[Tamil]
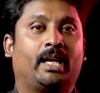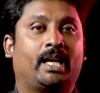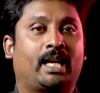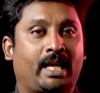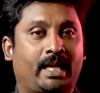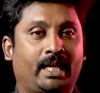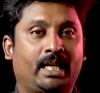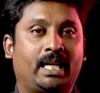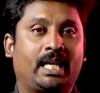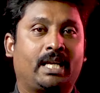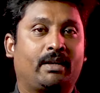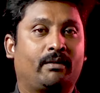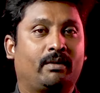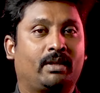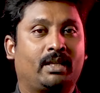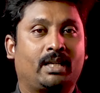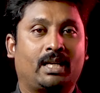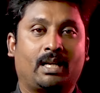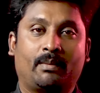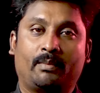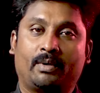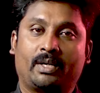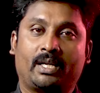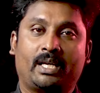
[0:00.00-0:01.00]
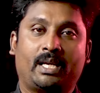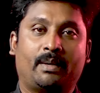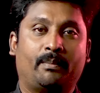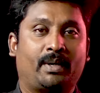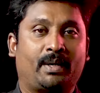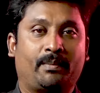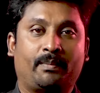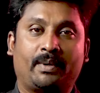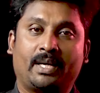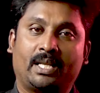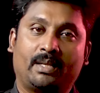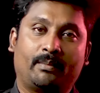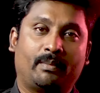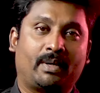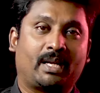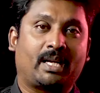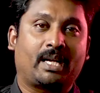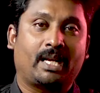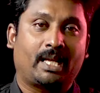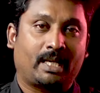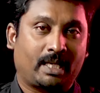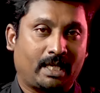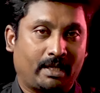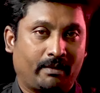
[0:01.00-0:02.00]
ஏன்னா இன்றைக்கி வந்து நமக்கு எம்என்பி அந்த
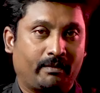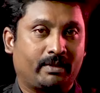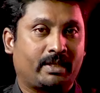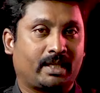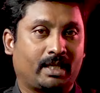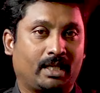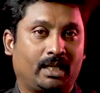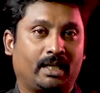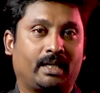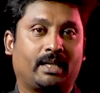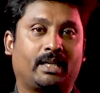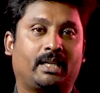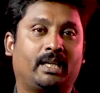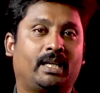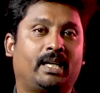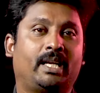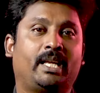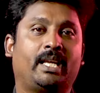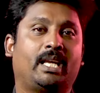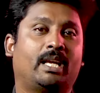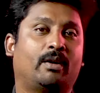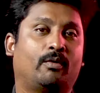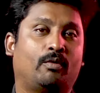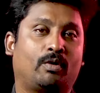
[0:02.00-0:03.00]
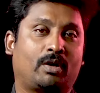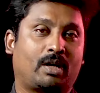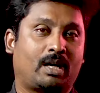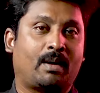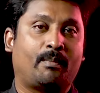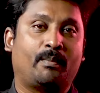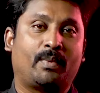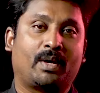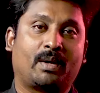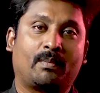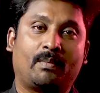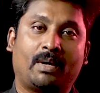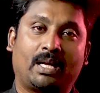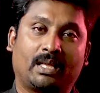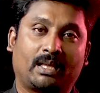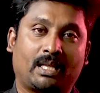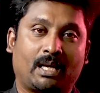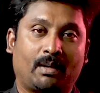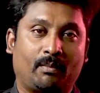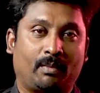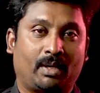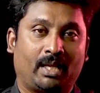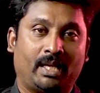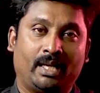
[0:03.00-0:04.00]
மாதிரி நிறையா விஷயங்கள் இருக்குது நீங்கள் ஒரு நம்பர்
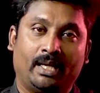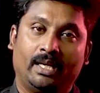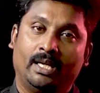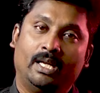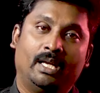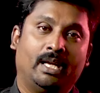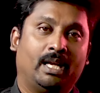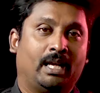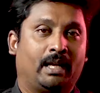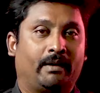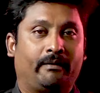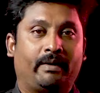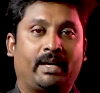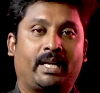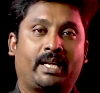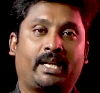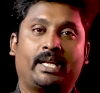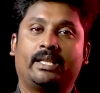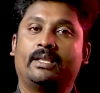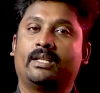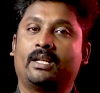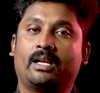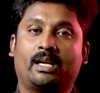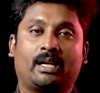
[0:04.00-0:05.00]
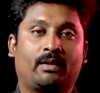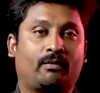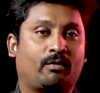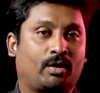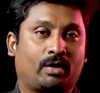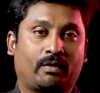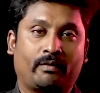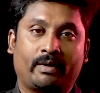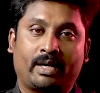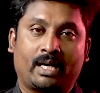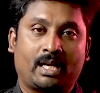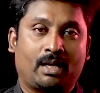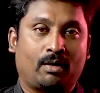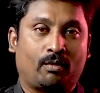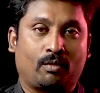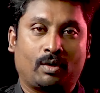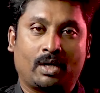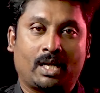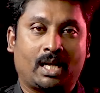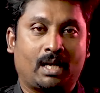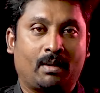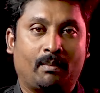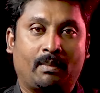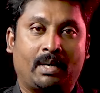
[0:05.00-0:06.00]
மாற்றாமலே வேறு எந்த நெட்ஒர்க் வேணாலும்
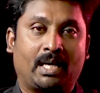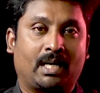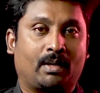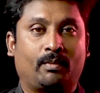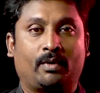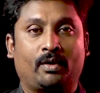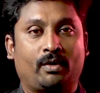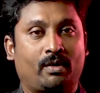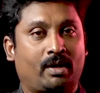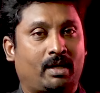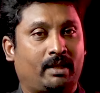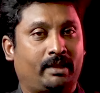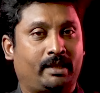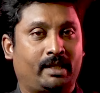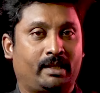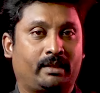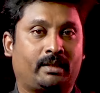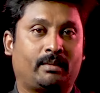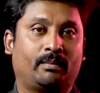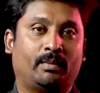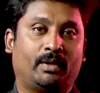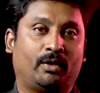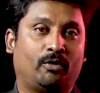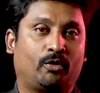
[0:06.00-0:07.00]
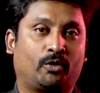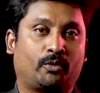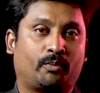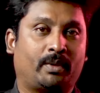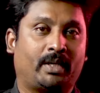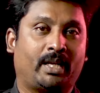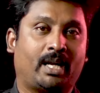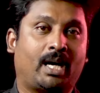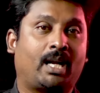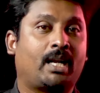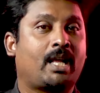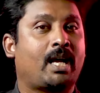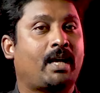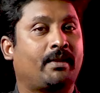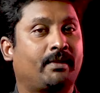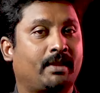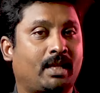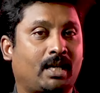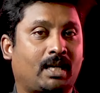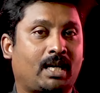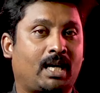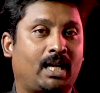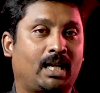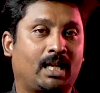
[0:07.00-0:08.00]
உங்களால் மாற முடியும் அதே சிம்மை யூஸ் பண்ணி ஆனால்
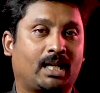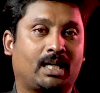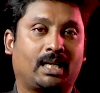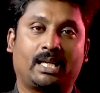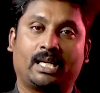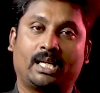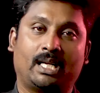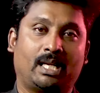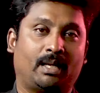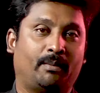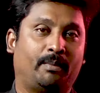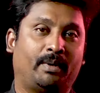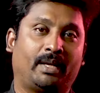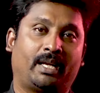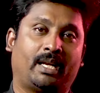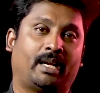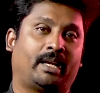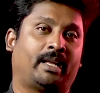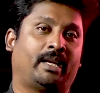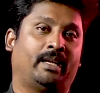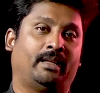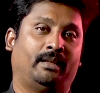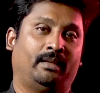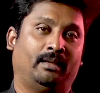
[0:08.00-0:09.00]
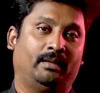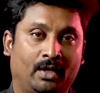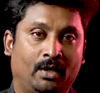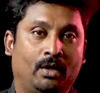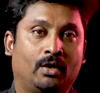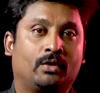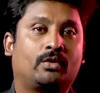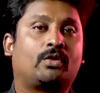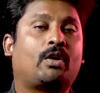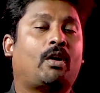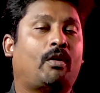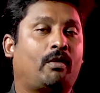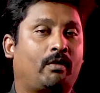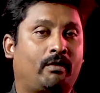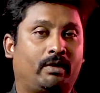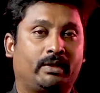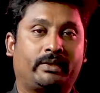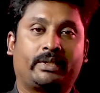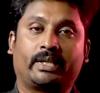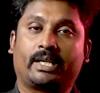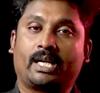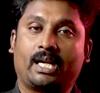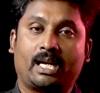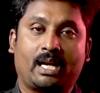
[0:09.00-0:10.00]
அந்த காலகட்டங்கள் அப்படி கிடையாது ஸோ அவங்க
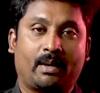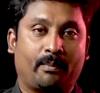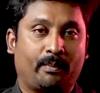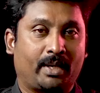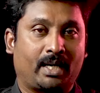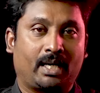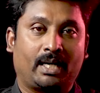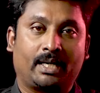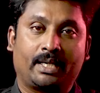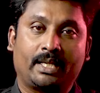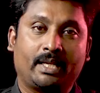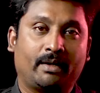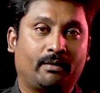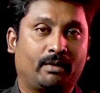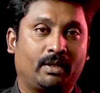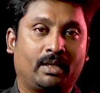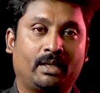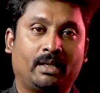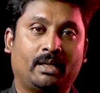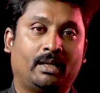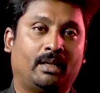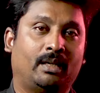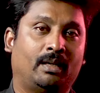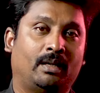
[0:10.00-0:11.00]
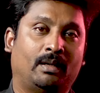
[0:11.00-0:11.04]
வச்சுருக்க நம்பர்லேருந்தே வந்து